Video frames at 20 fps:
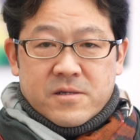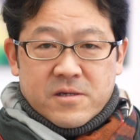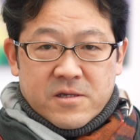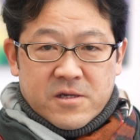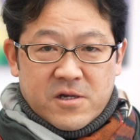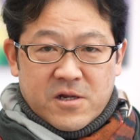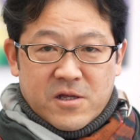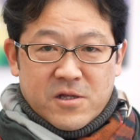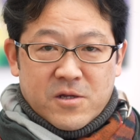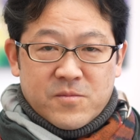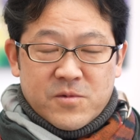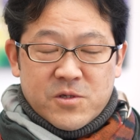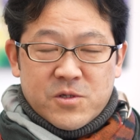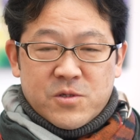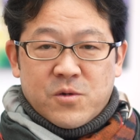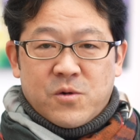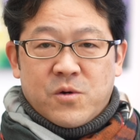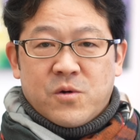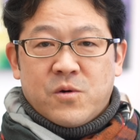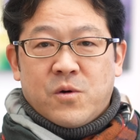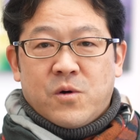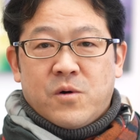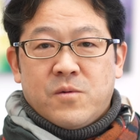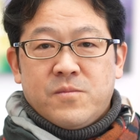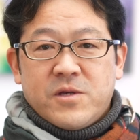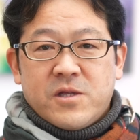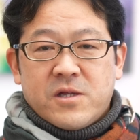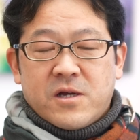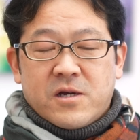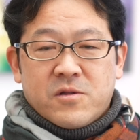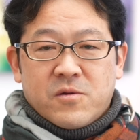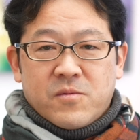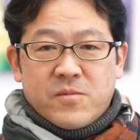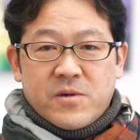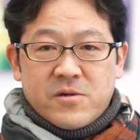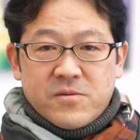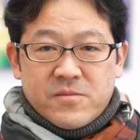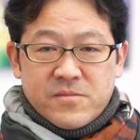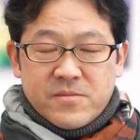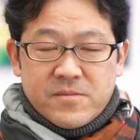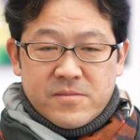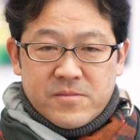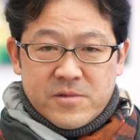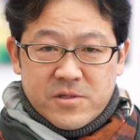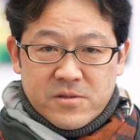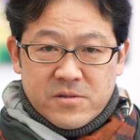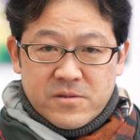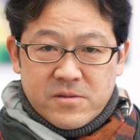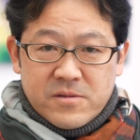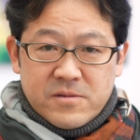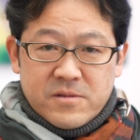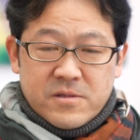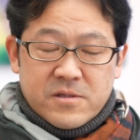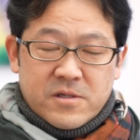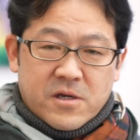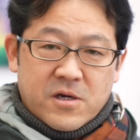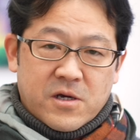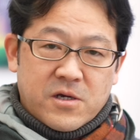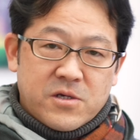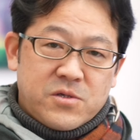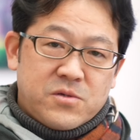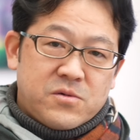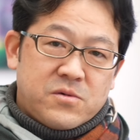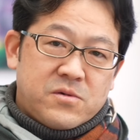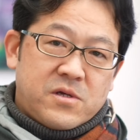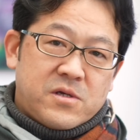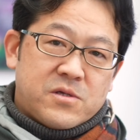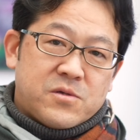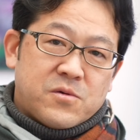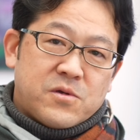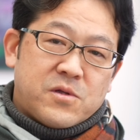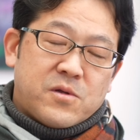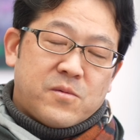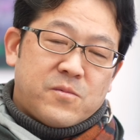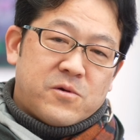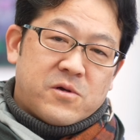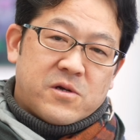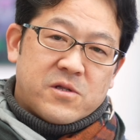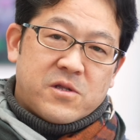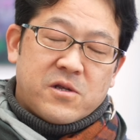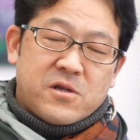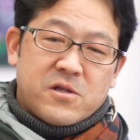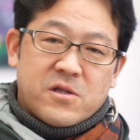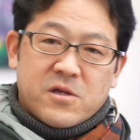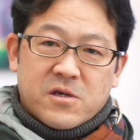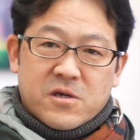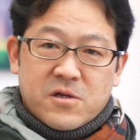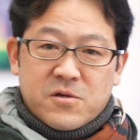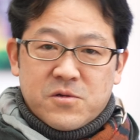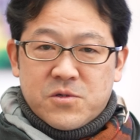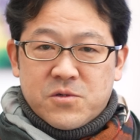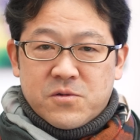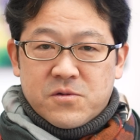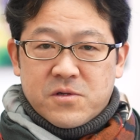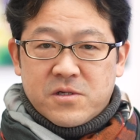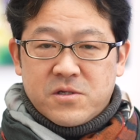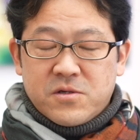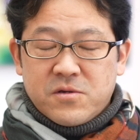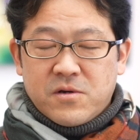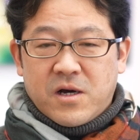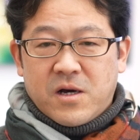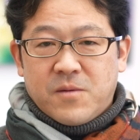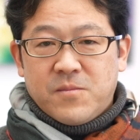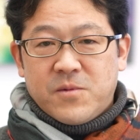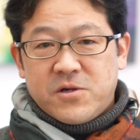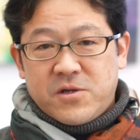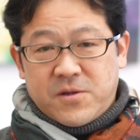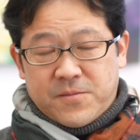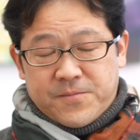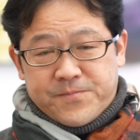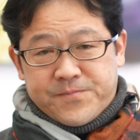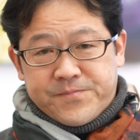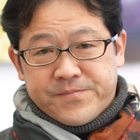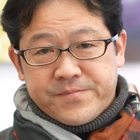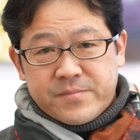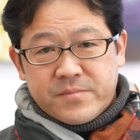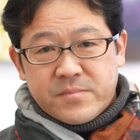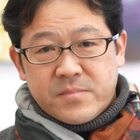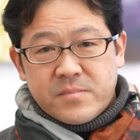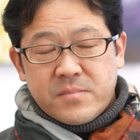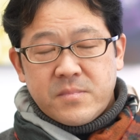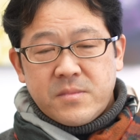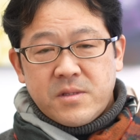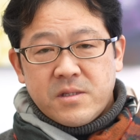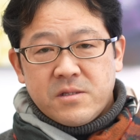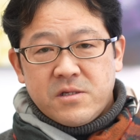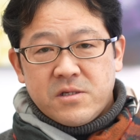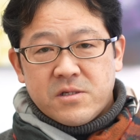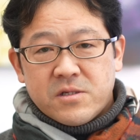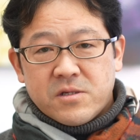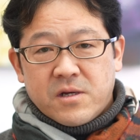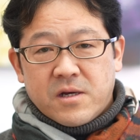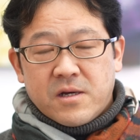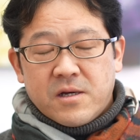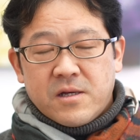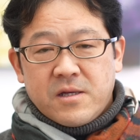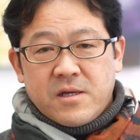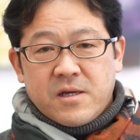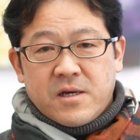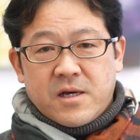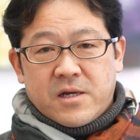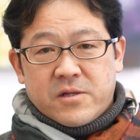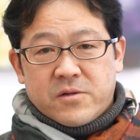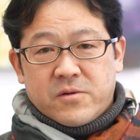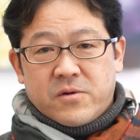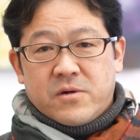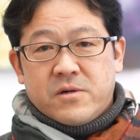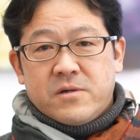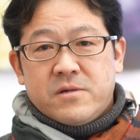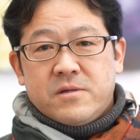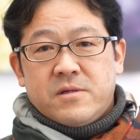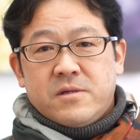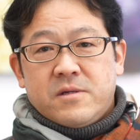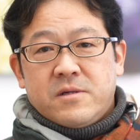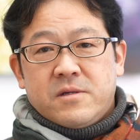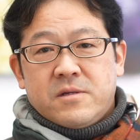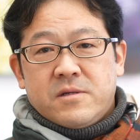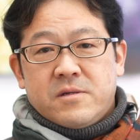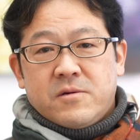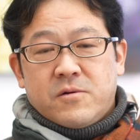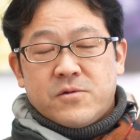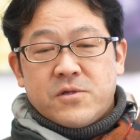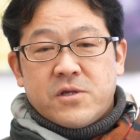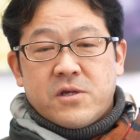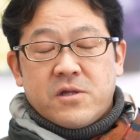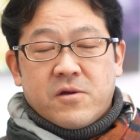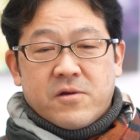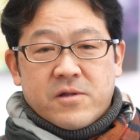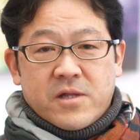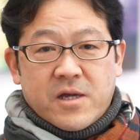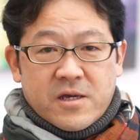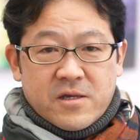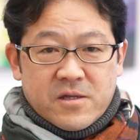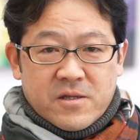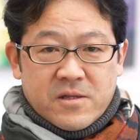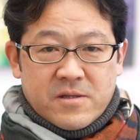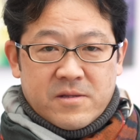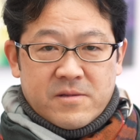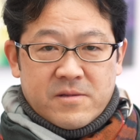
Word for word: きれいな水をこうみんなが飲める水世界中でそういったものが手にできる人たちはあまり実はあの大勢ではない